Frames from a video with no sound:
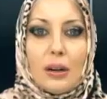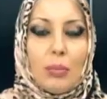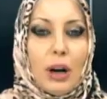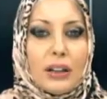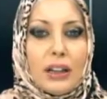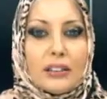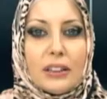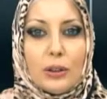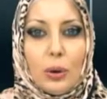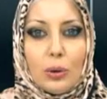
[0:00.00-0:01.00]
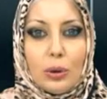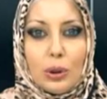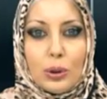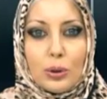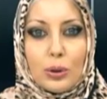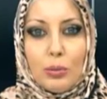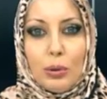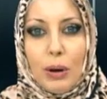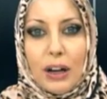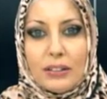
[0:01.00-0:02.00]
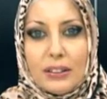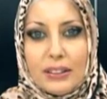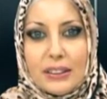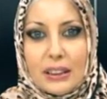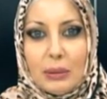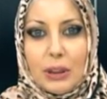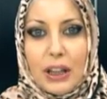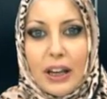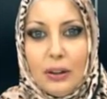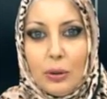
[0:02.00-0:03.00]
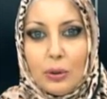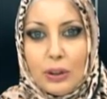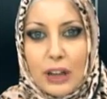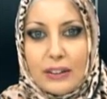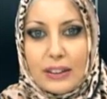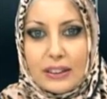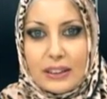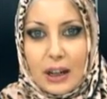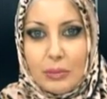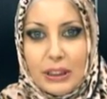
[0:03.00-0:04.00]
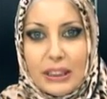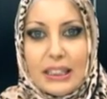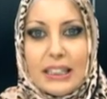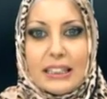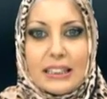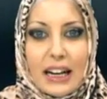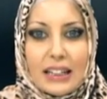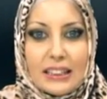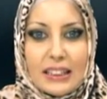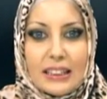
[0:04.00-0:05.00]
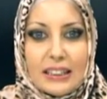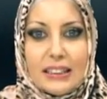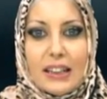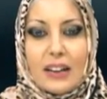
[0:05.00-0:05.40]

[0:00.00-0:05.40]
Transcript: Bağnazların oluşturduğu bu batıl sistemin en kötü yanlarından biri kendilerinin de